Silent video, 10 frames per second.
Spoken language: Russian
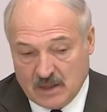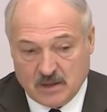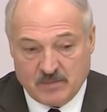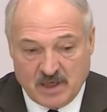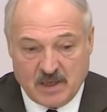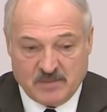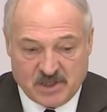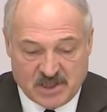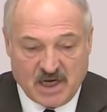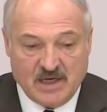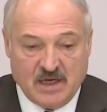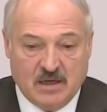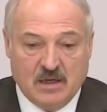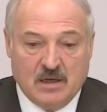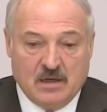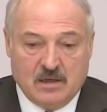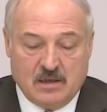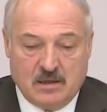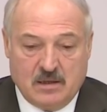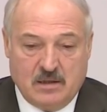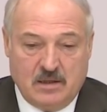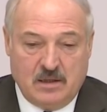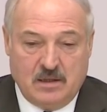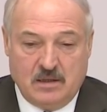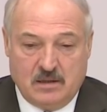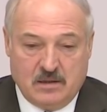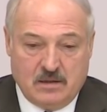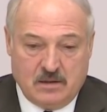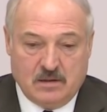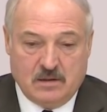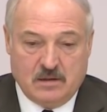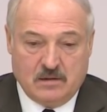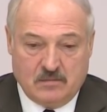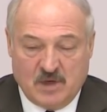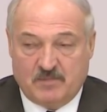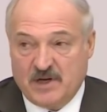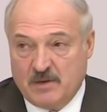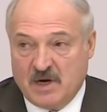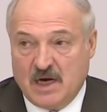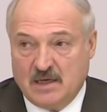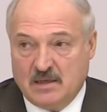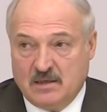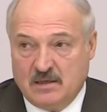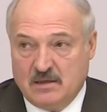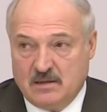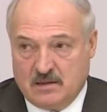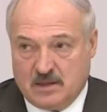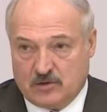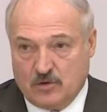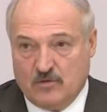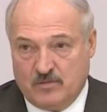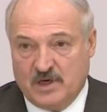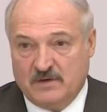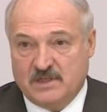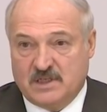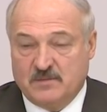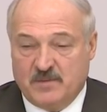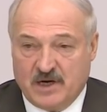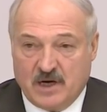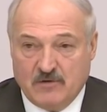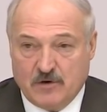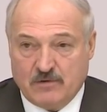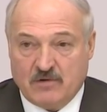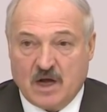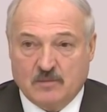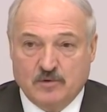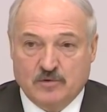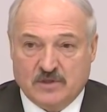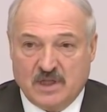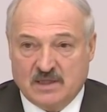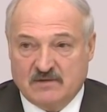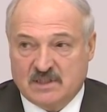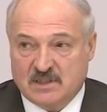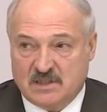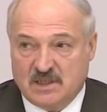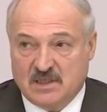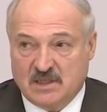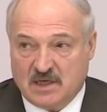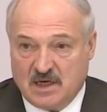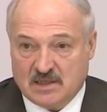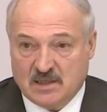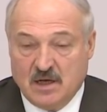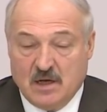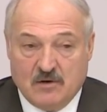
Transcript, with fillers: Это были обещания, э, и мы понимали и готовы были вести переговоры, как будут складываться цены на газ.